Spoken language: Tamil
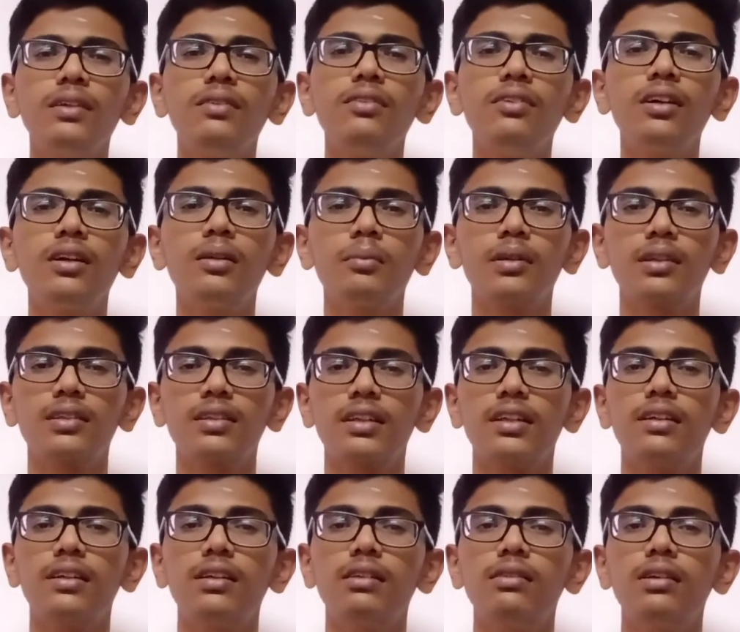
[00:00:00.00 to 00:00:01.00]
இவ்வாறு
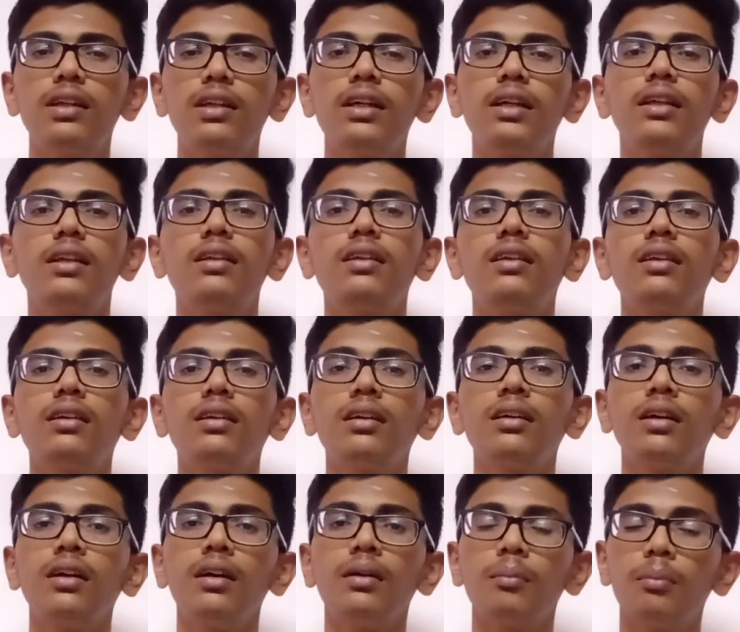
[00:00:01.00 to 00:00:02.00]
பிரச்சனைகள் வருகிறது
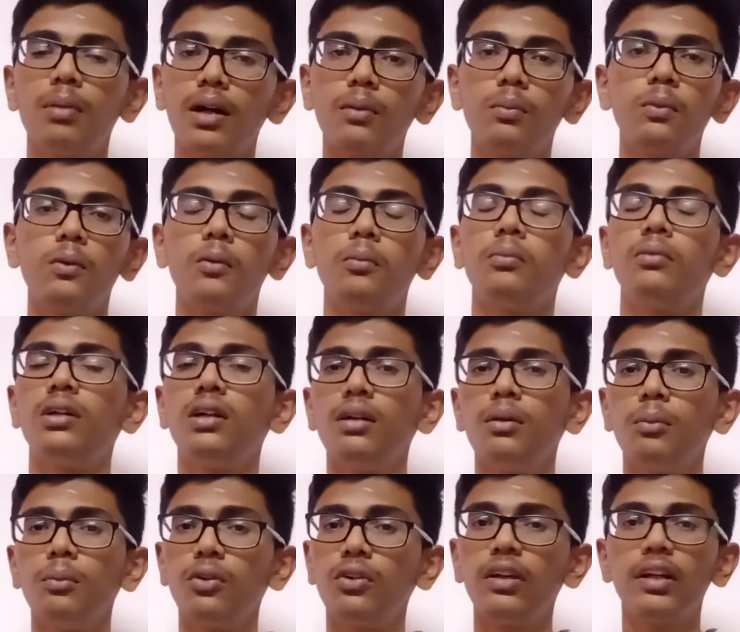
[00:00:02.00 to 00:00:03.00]
பார்ப்போம்
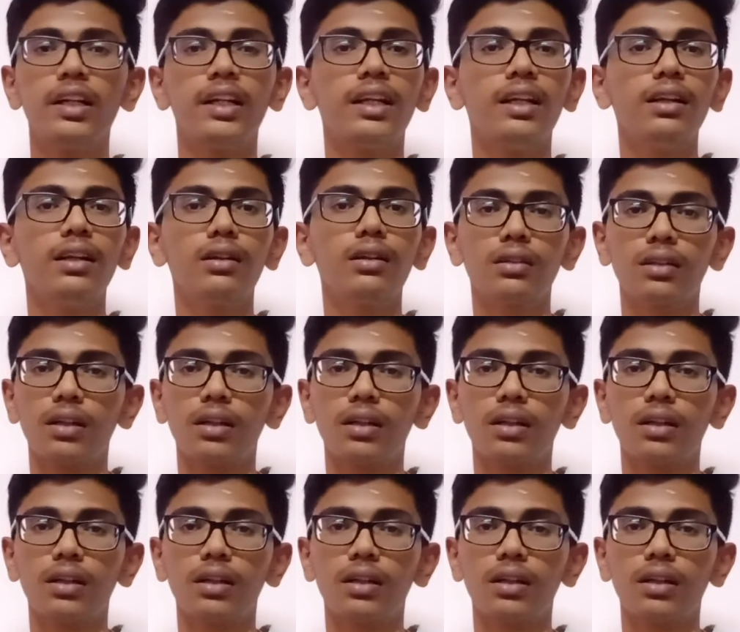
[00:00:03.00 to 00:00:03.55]
முதலில்